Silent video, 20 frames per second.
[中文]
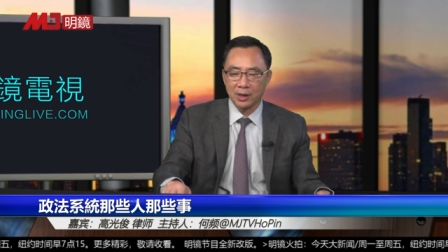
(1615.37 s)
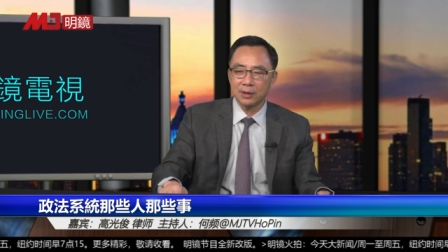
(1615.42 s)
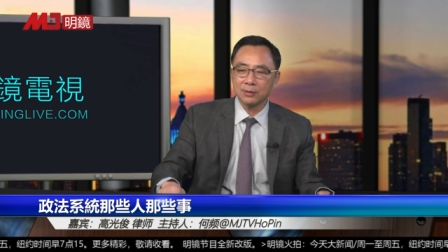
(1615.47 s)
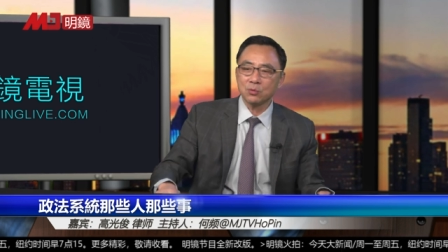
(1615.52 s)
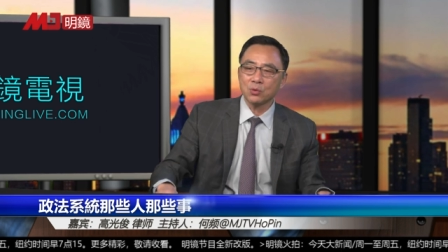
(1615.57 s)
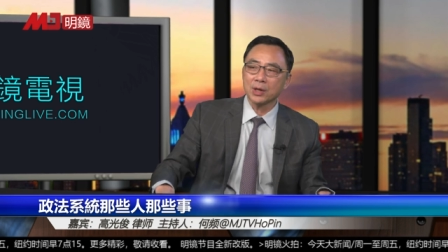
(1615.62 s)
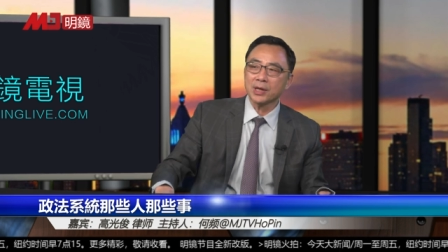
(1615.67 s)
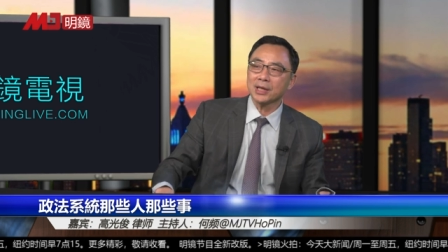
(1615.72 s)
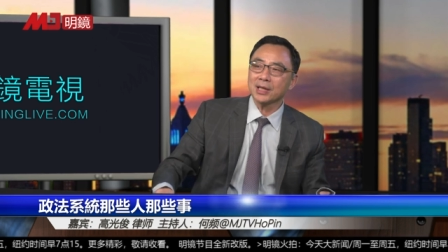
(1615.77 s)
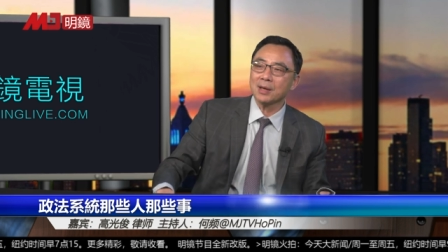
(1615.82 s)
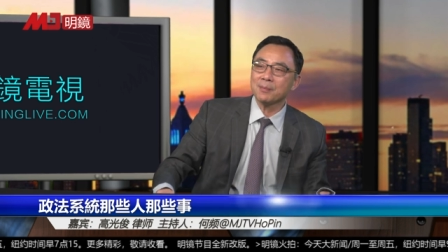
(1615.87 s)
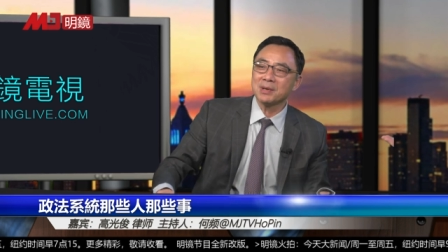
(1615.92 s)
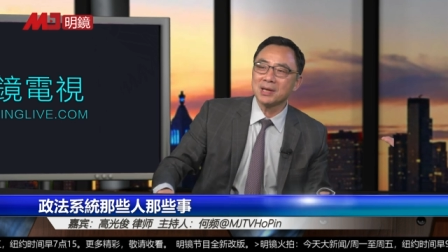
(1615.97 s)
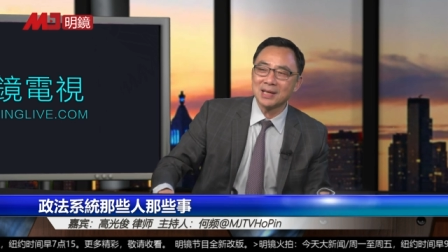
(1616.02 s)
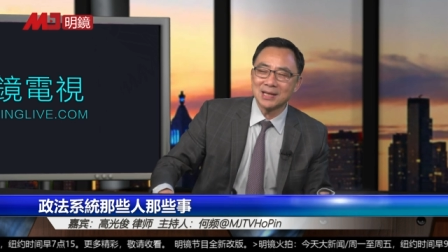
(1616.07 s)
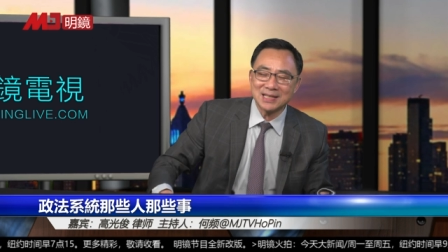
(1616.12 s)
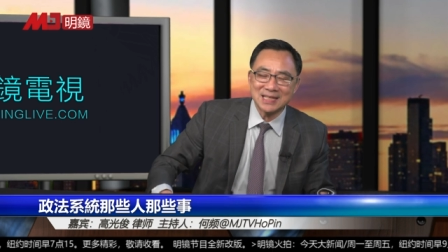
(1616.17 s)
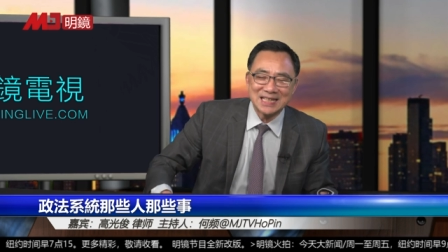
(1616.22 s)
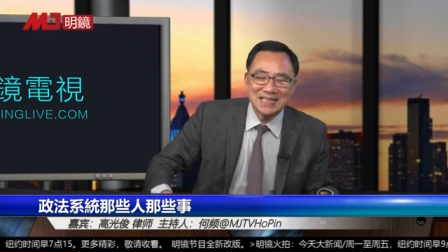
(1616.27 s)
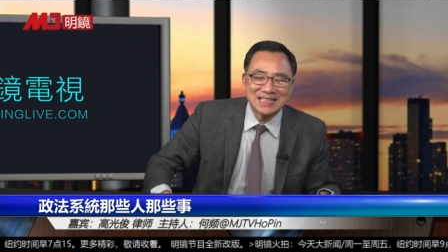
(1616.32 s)
因为第
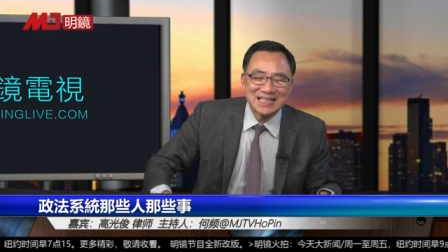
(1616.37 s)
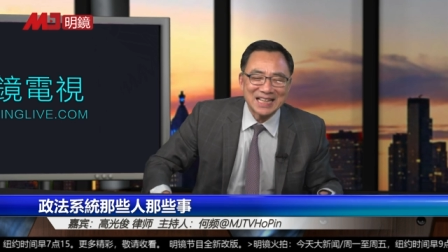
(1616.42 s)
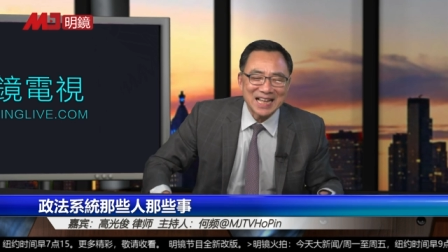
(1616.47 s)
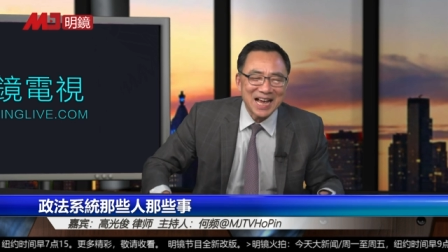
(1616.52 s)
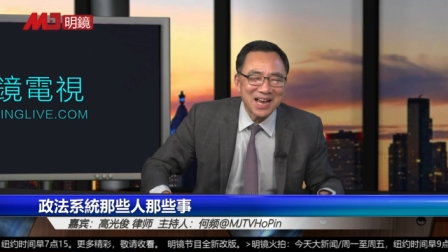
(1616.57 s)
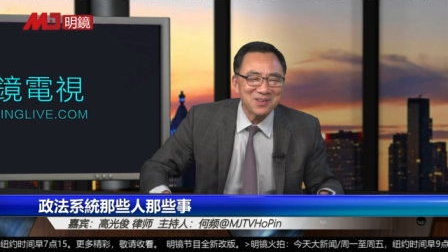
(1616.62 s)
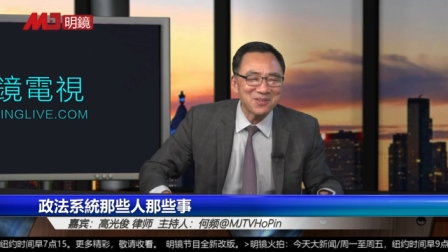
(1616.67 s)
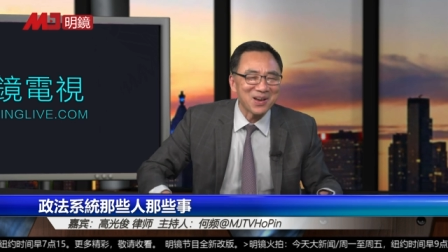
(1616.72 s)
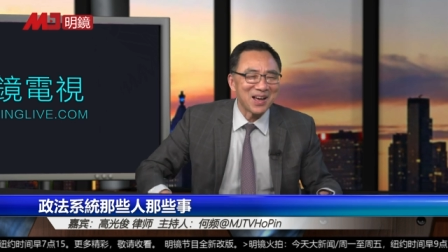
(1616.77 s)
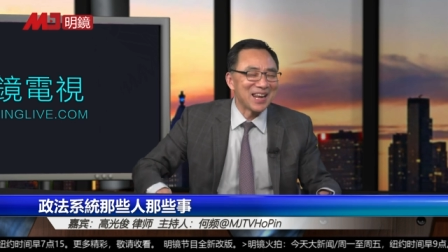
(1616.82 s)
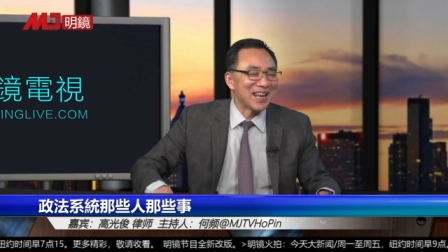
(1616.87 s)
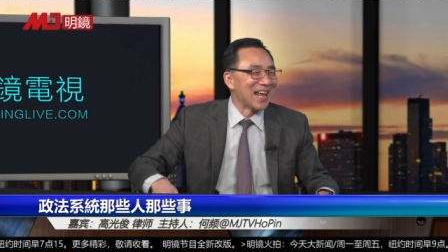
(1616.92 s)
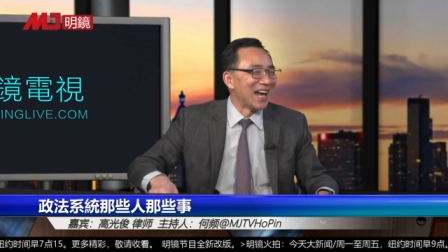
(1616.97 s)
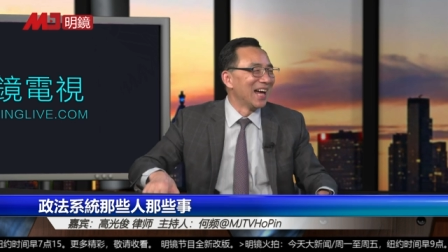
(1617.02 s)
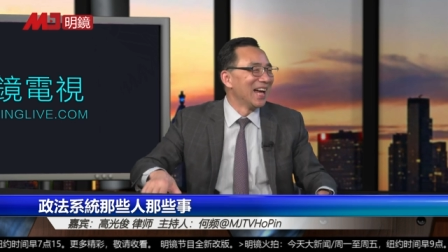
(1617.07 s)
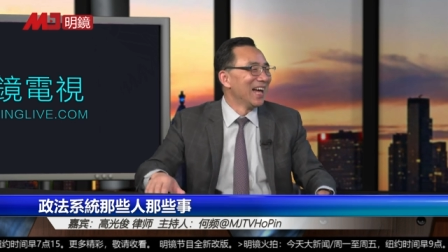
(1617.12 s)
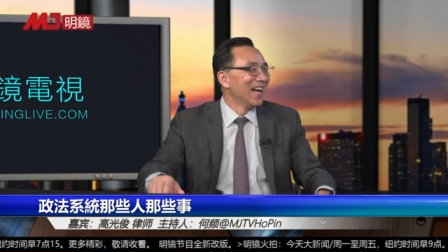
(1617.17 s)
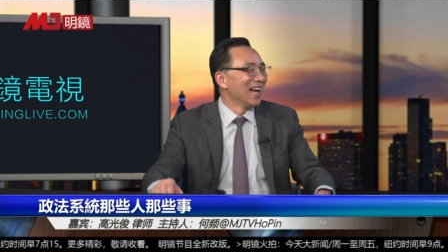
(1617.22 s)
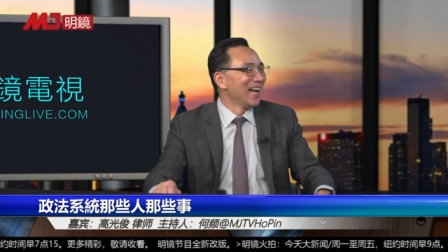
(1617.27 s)
一，我觉得有两个